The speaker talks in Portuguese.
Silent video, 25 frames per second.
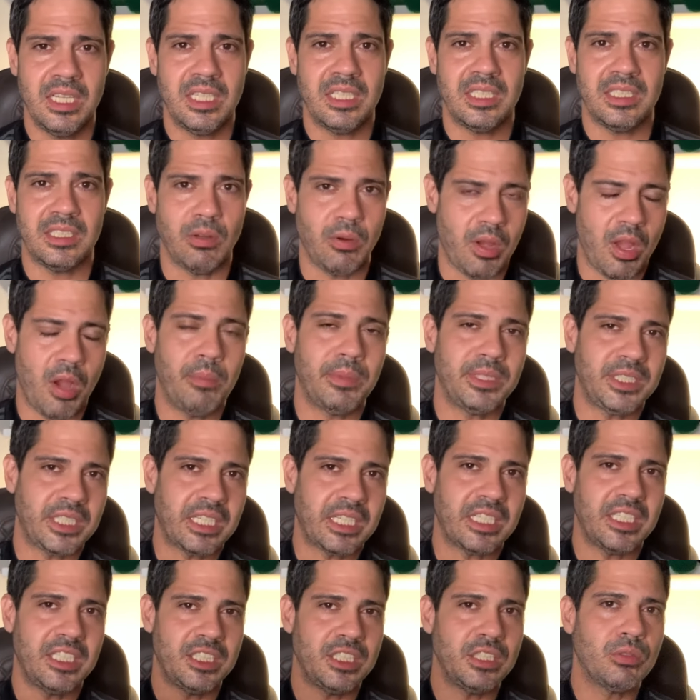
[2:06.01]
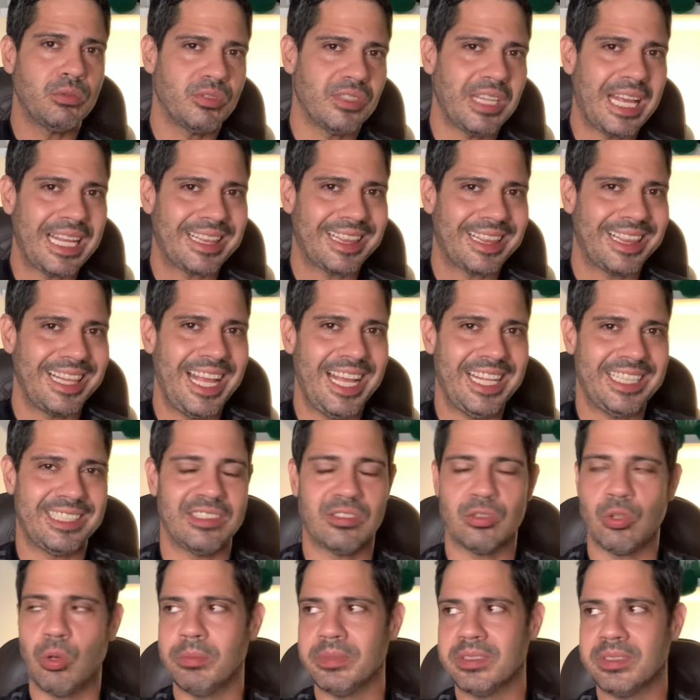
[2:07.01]
Então, eu realmente acredito que os
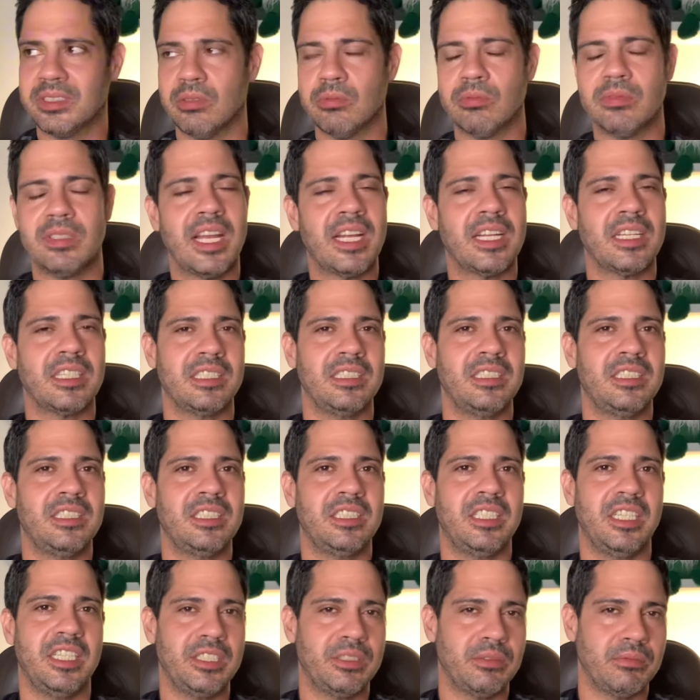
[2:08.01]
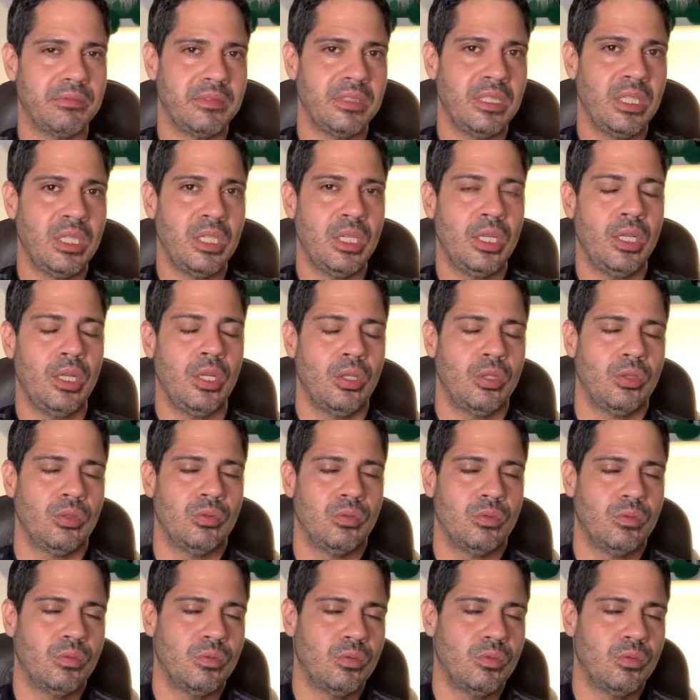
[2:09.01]
atletas, comissão técnica, estejam num,